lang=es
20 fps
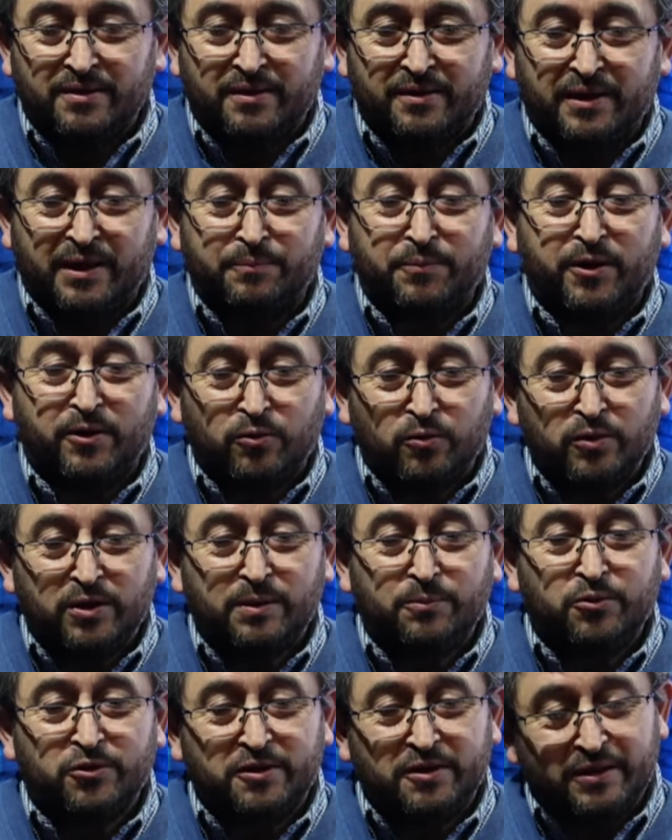
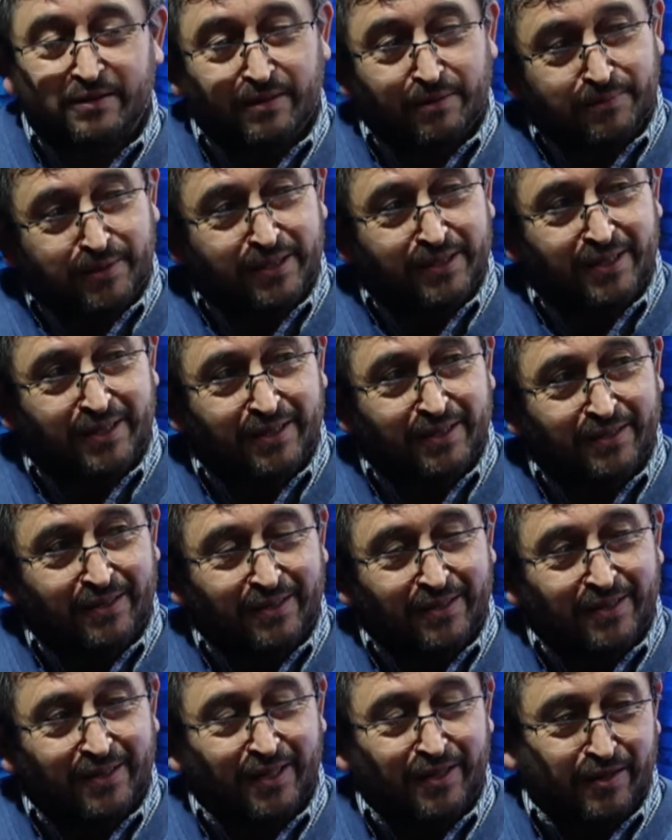repercute positivamente
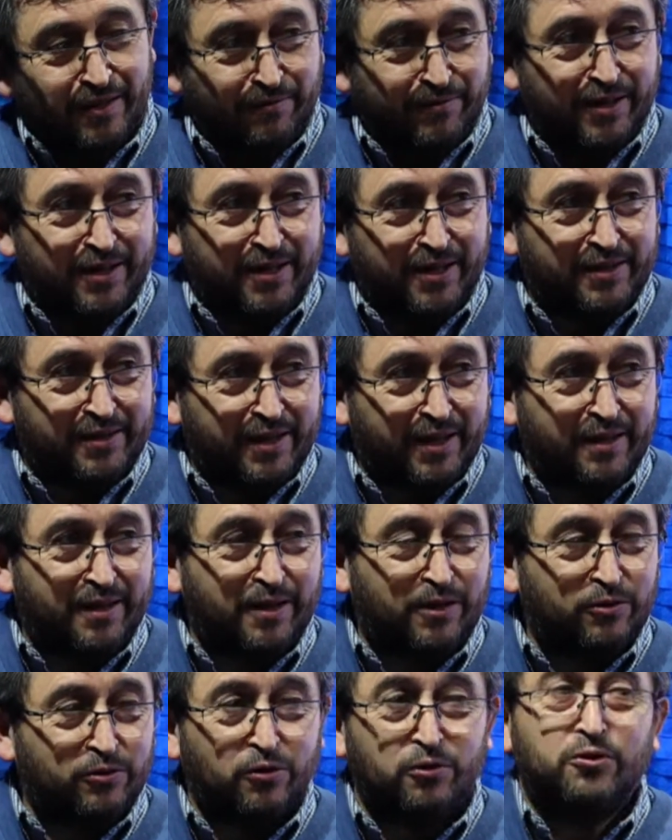en el bienestar
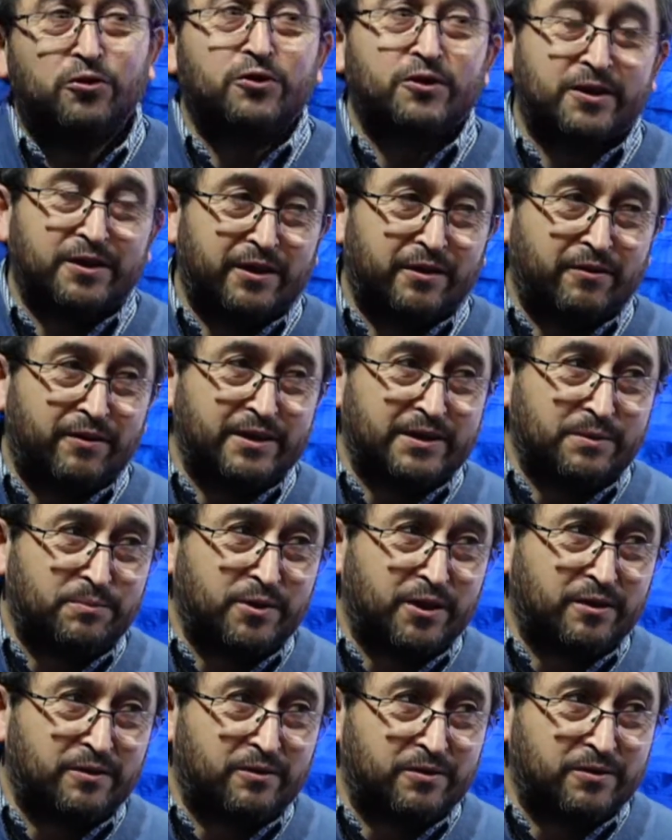de los otros
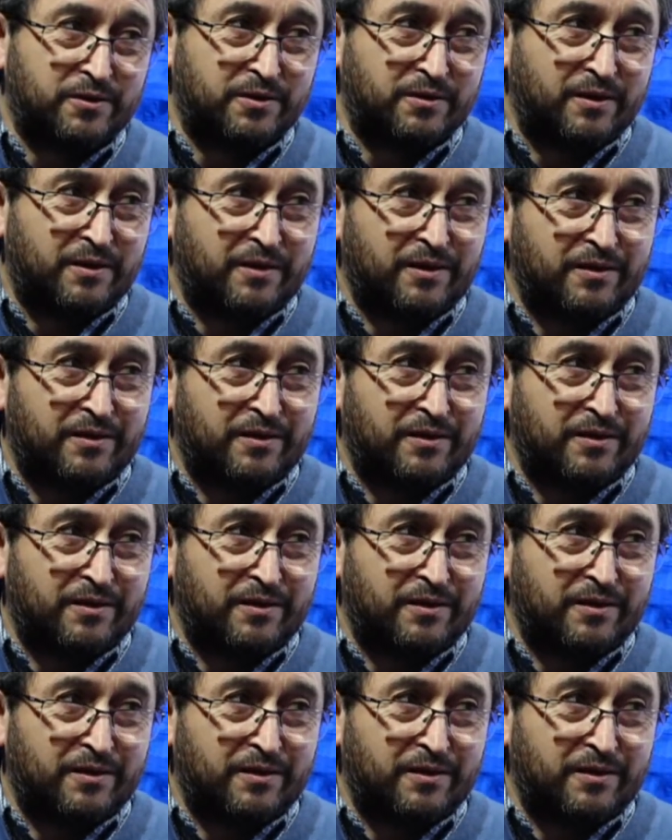establecimientos.